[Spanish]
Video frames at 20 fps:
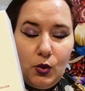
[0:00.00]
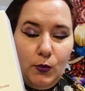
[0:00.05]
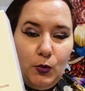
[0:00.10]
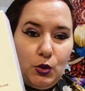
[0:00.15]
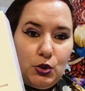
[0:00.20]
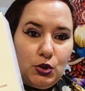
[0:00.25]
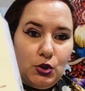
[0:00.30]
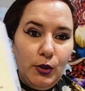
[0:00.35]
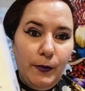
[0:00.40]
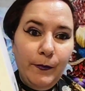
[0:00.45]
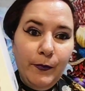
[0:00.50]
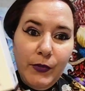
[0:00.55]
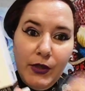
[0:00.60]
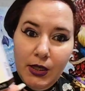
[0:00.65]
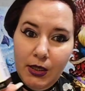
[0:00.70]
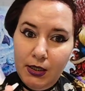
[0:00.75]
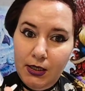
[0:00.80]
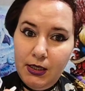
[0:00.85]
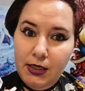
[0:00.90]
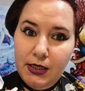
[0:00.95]
como son
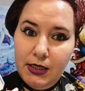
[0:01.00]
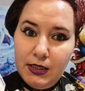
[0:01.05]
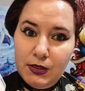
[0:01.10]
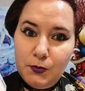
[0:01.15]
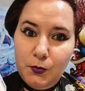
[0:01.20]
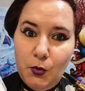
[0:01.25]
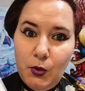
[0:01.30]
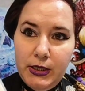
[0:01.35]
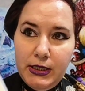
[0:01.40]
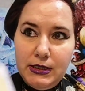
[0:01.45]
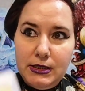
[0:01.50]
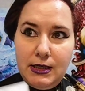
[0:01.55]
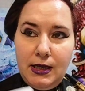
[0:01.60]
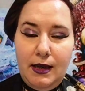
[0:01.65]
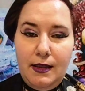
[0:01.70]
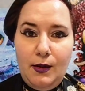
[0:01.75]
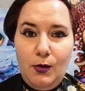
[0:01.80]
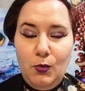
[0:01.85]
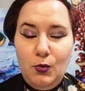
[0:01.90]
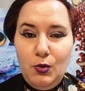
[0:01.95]
y después
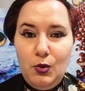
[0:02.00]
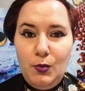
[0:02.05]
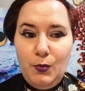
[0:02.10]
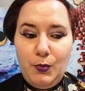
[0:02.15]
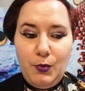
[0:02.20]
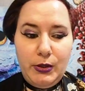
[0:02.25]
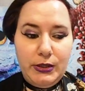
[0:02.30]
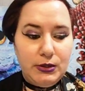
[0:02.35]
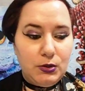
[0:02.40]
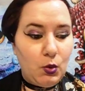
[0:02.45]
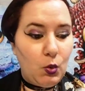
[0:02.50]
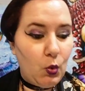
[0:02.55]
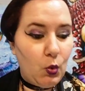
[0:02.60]
cada uno pues